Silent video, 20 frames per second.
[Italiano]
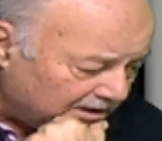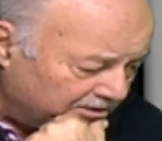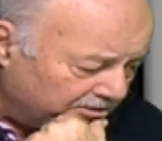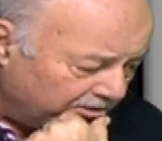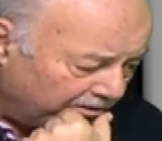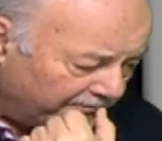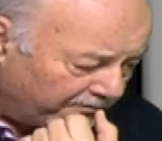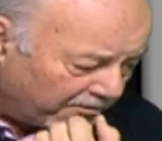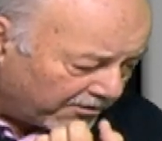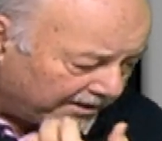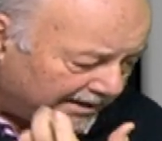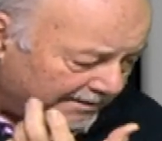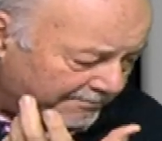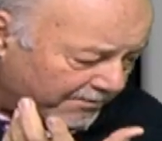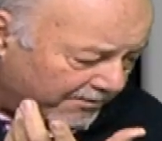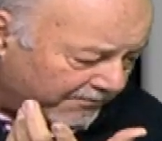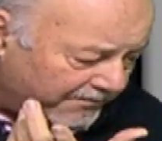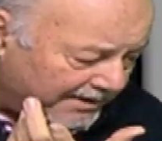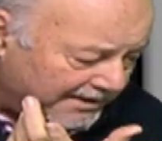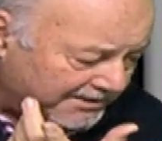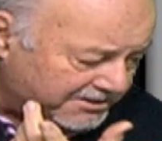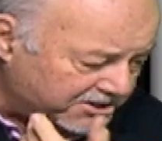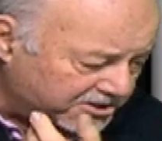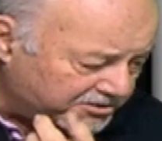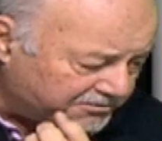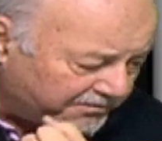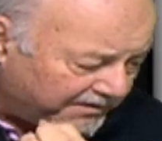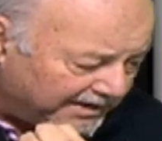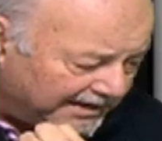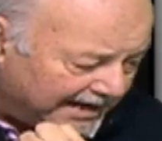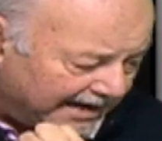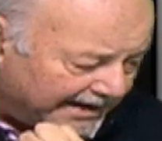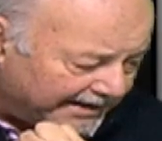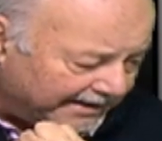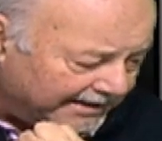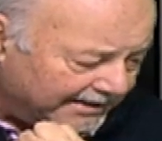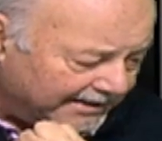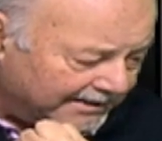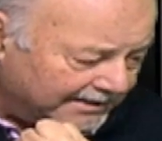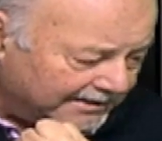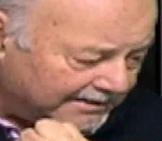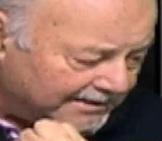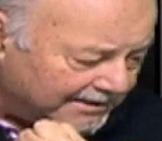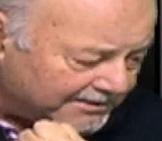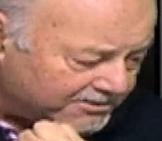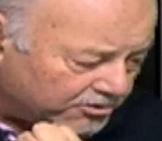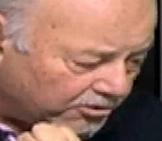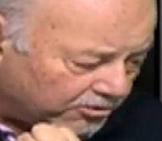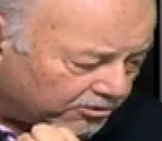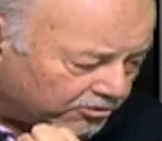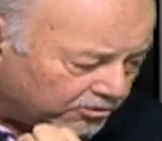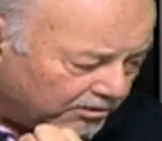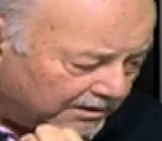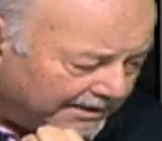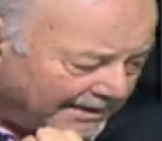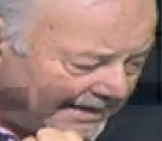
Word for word: non vorremmo farci sfilare da sotto il